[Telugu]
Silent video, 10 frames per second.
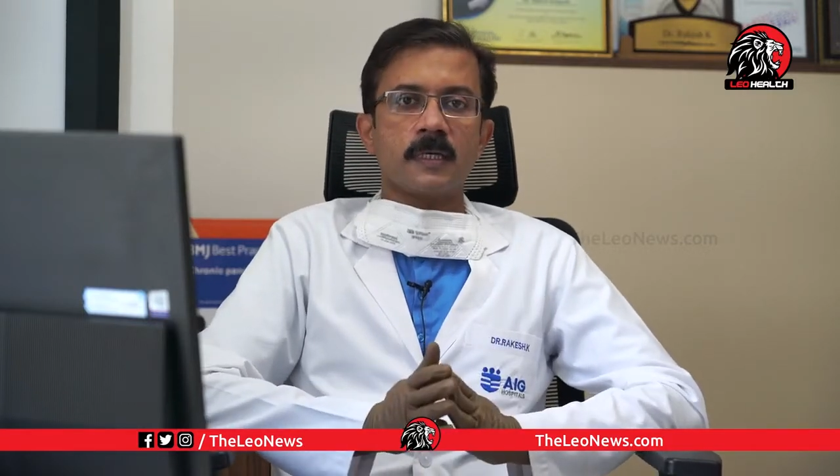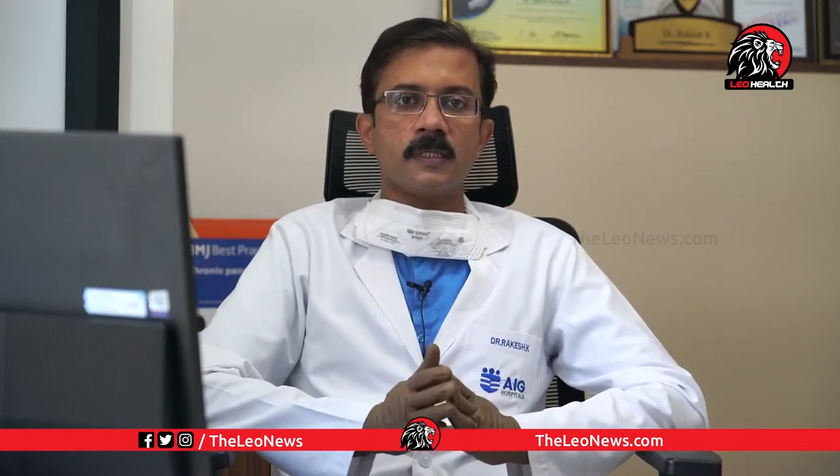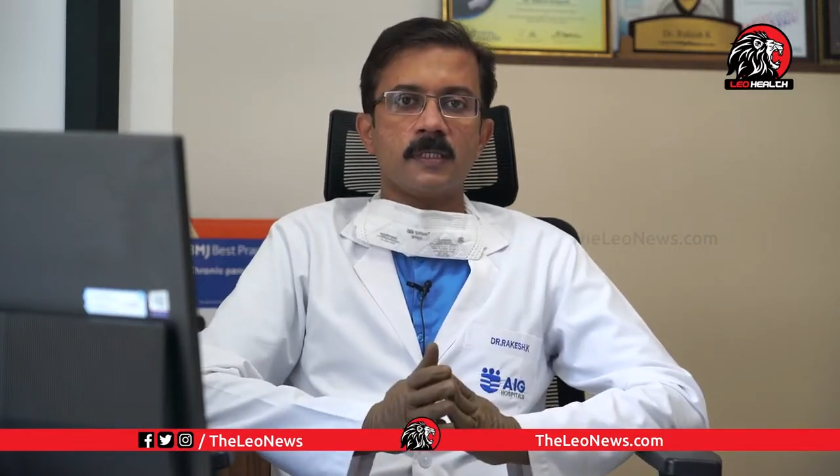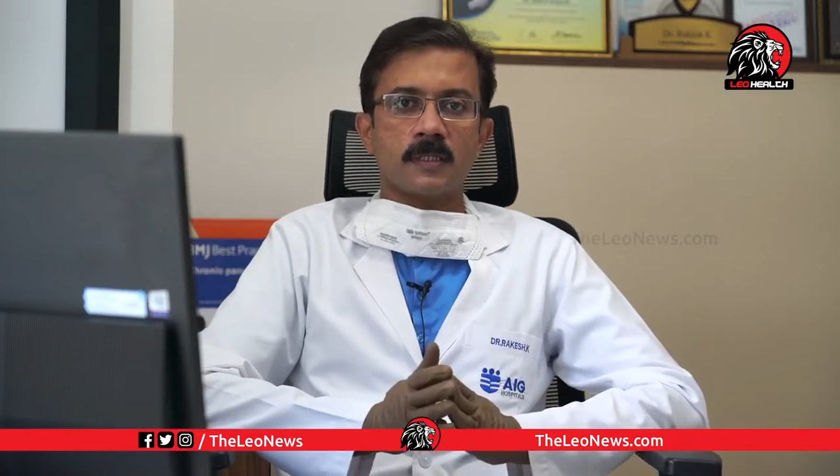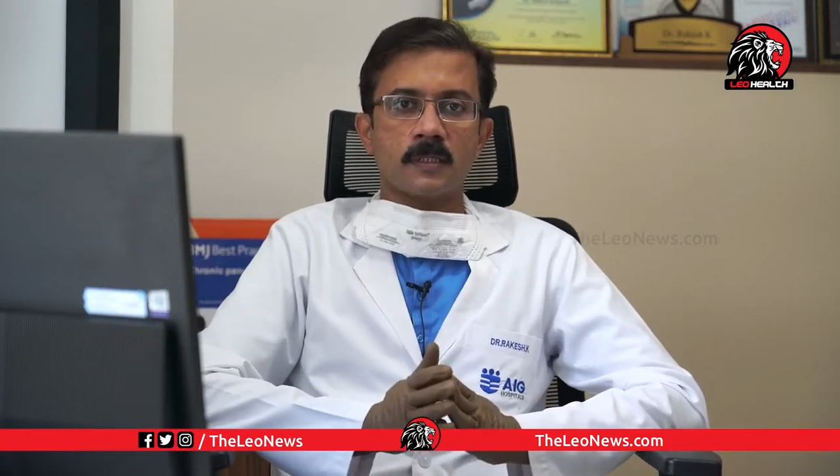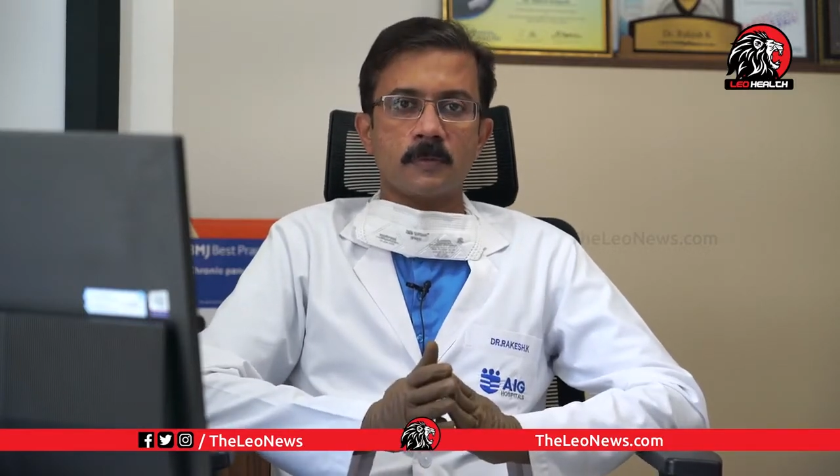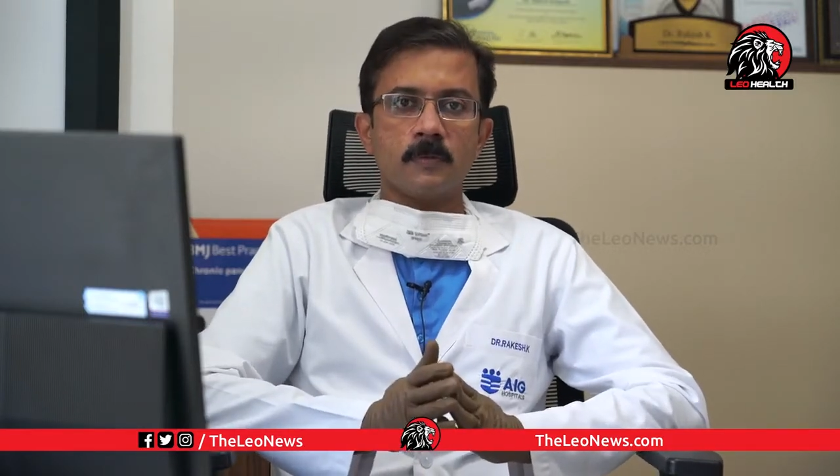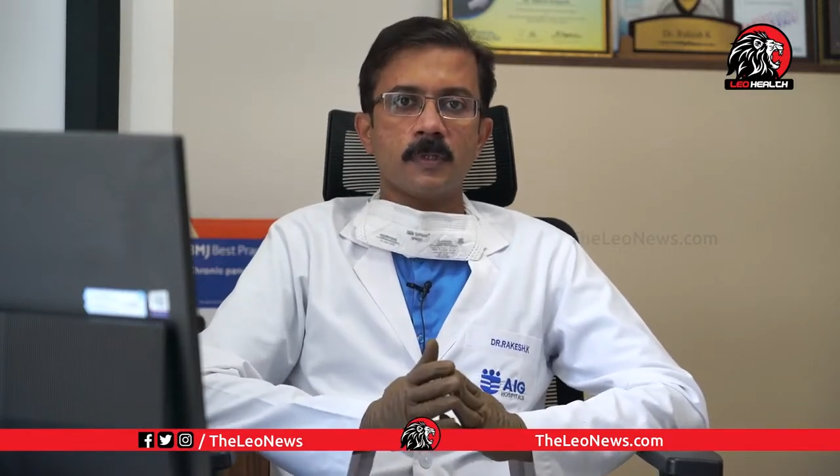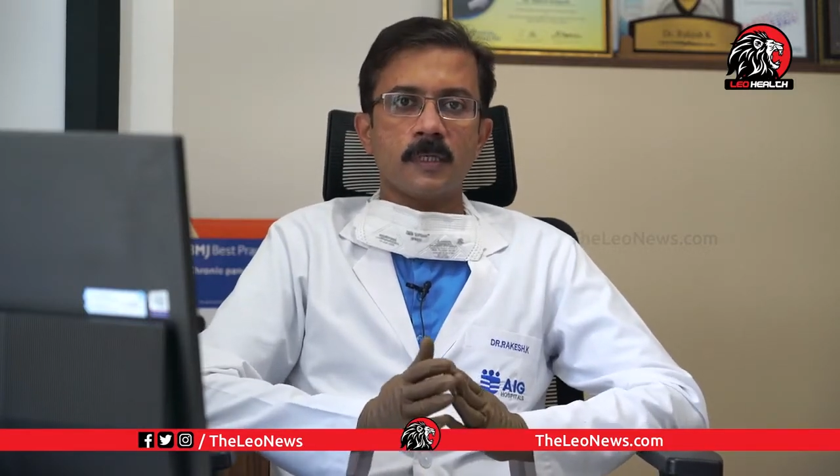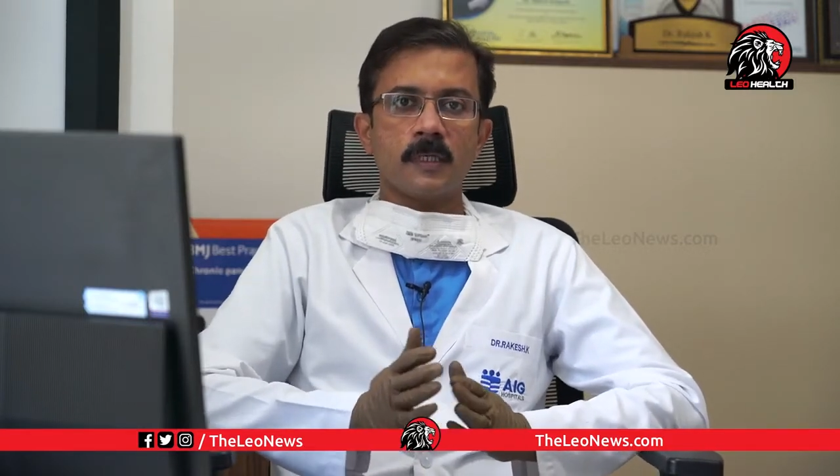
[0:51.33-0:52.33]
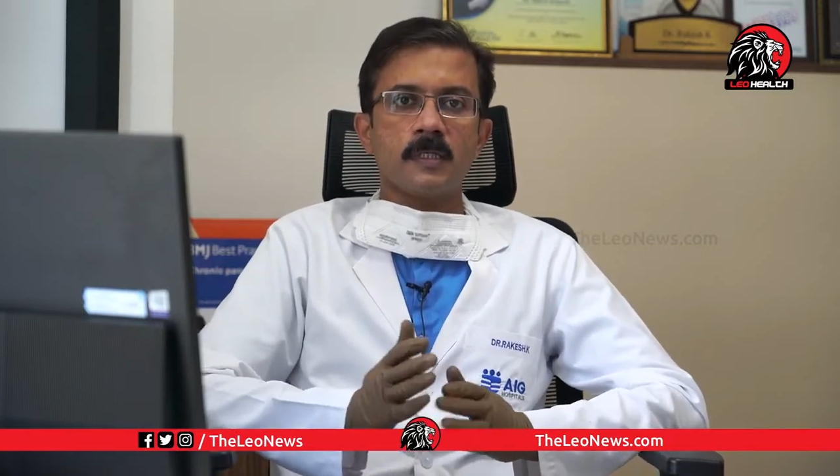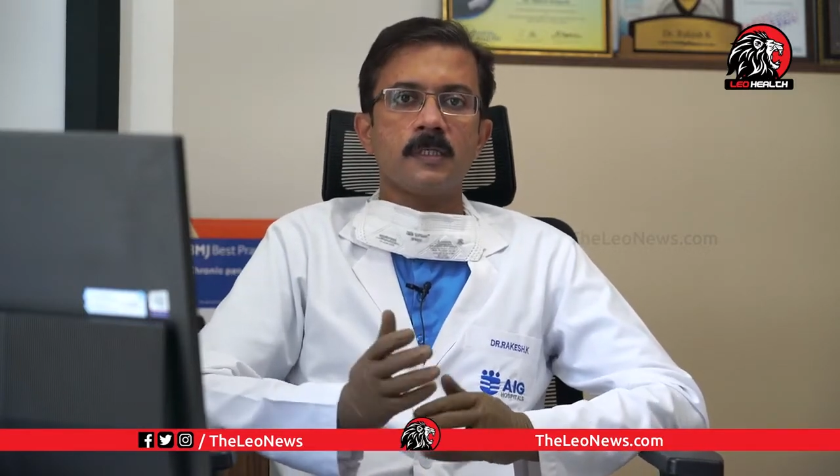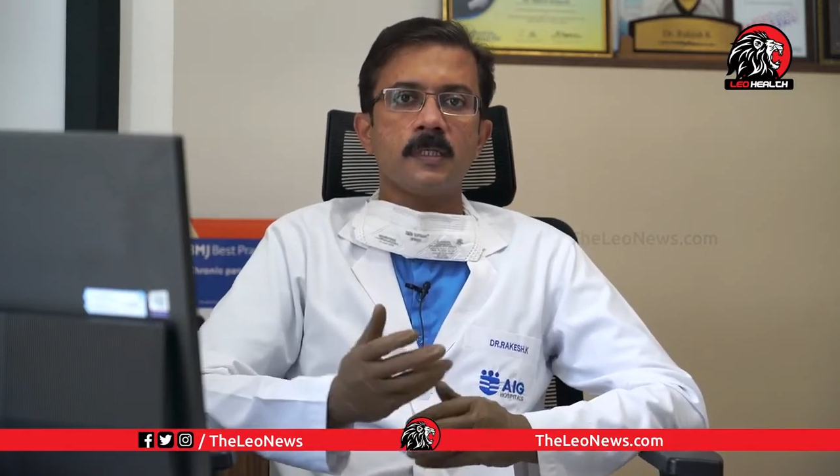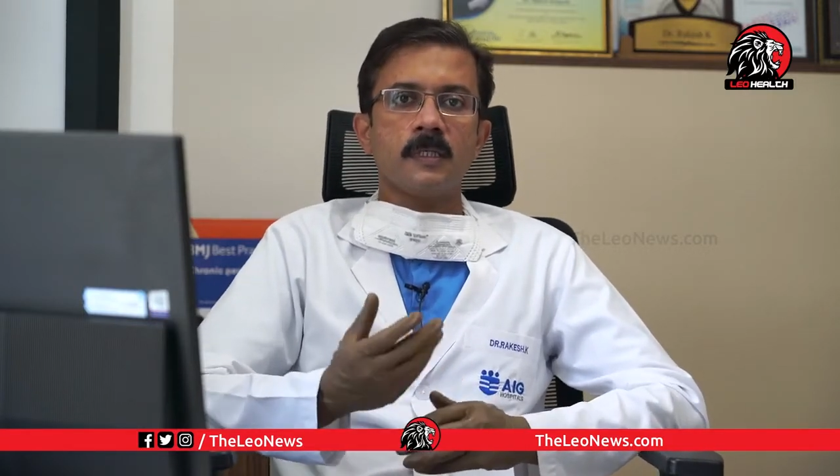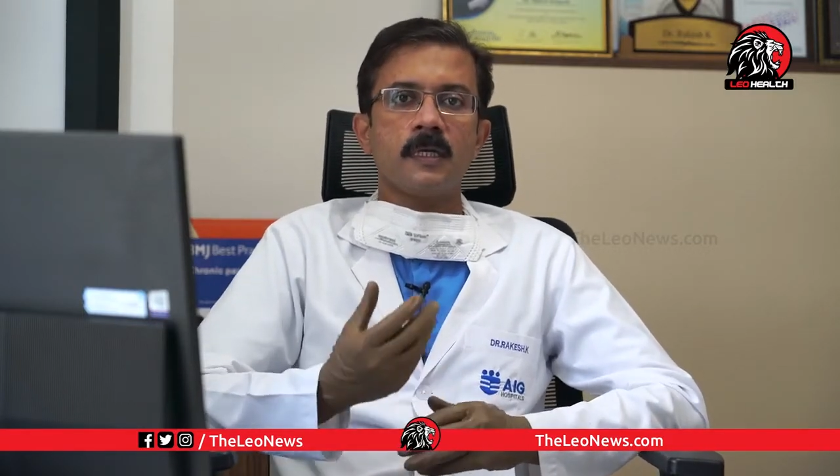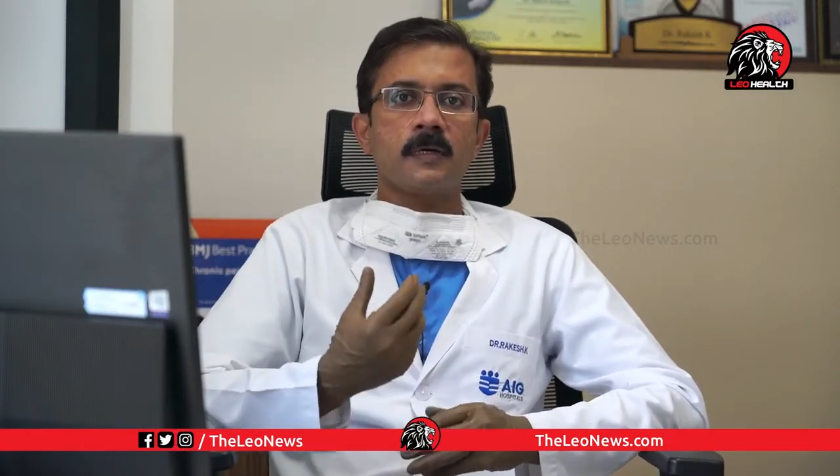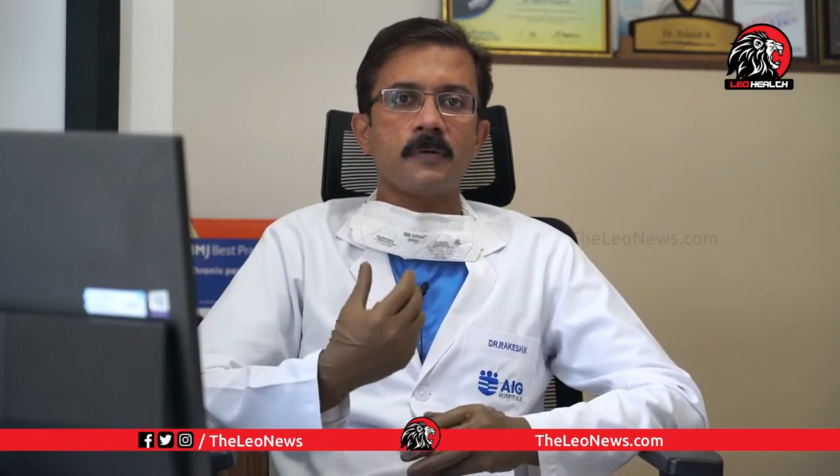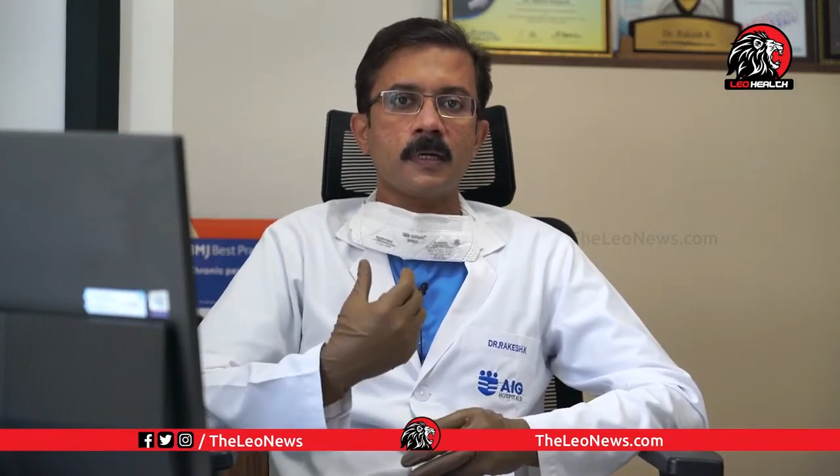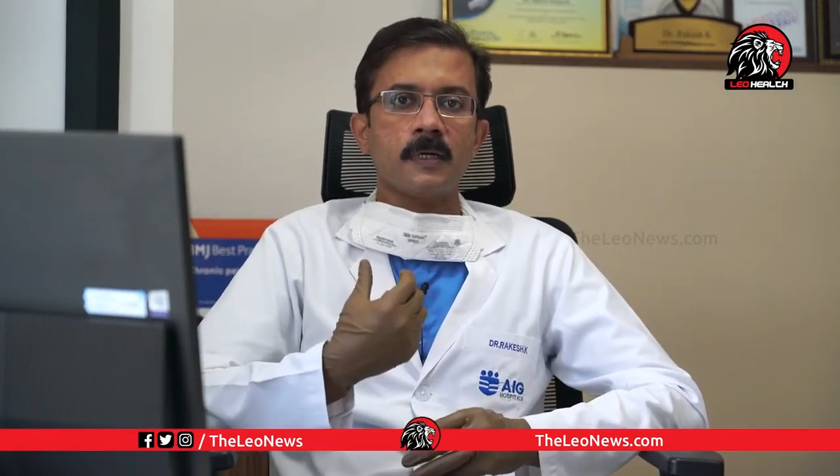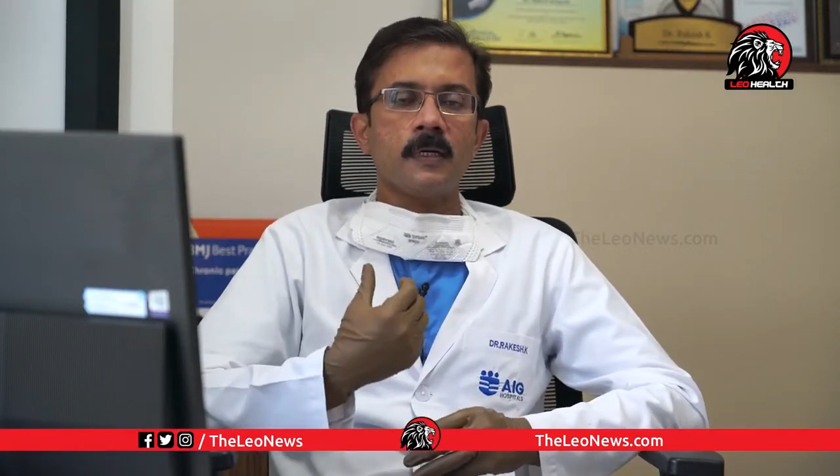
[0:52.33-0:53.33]
తగ్గించేస్తాము తగ్గించి
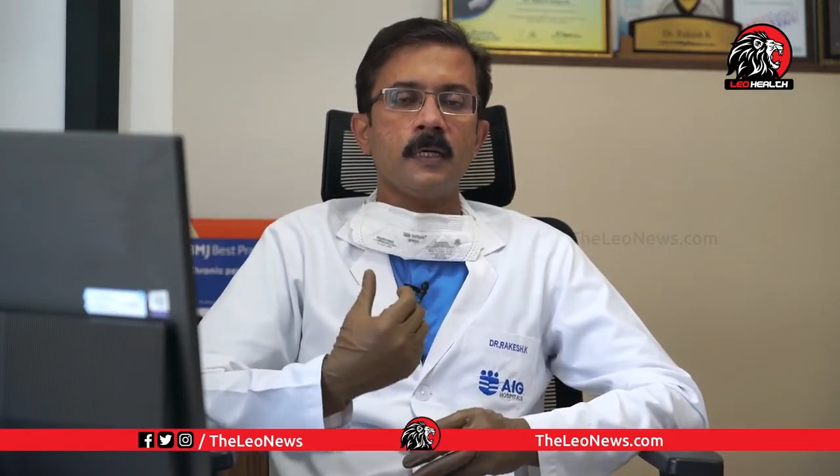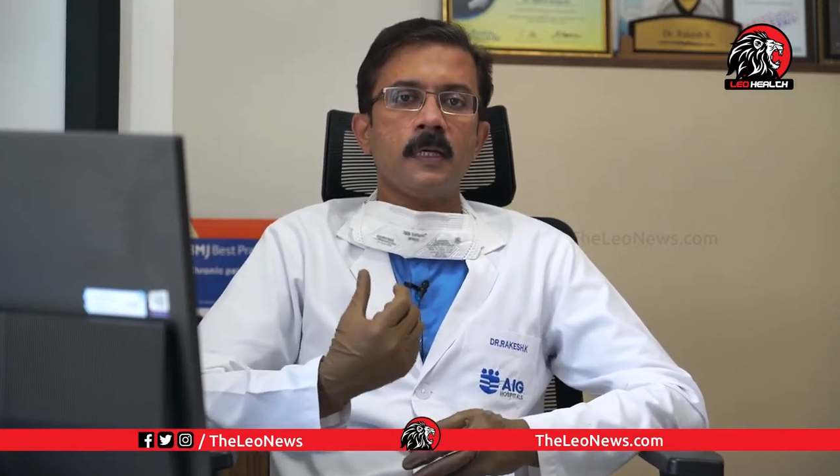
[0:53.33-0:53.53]
దానివల్ల